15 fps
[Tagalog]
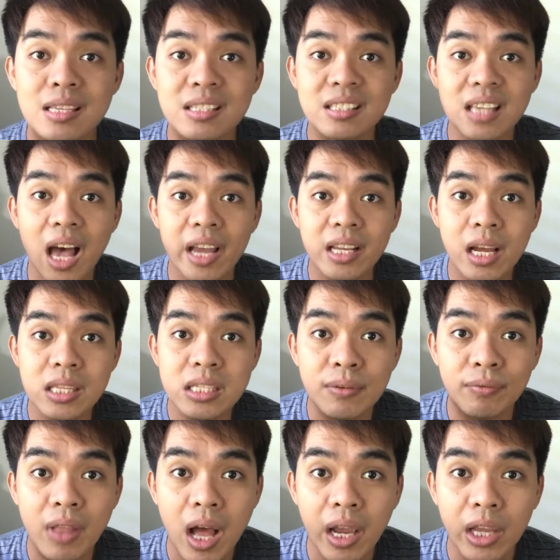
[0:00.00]
Science
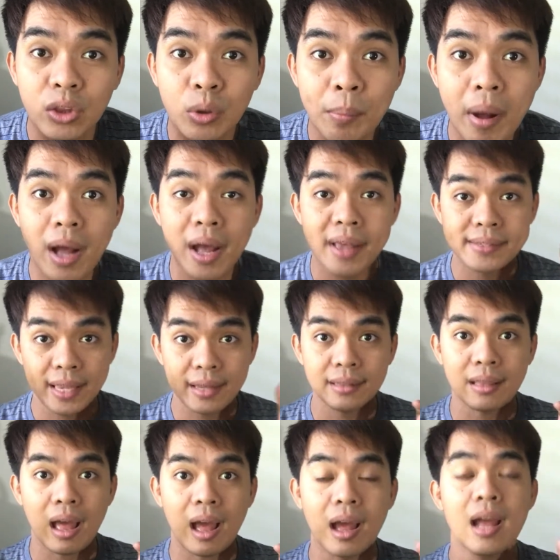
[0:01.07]
of vlog ito mga
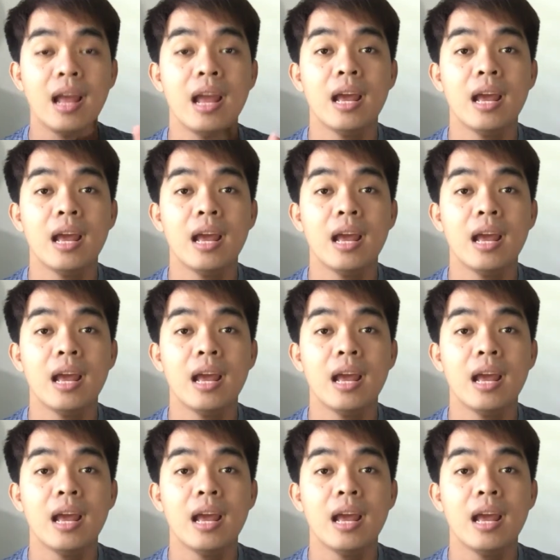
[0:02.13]
kasayat ah.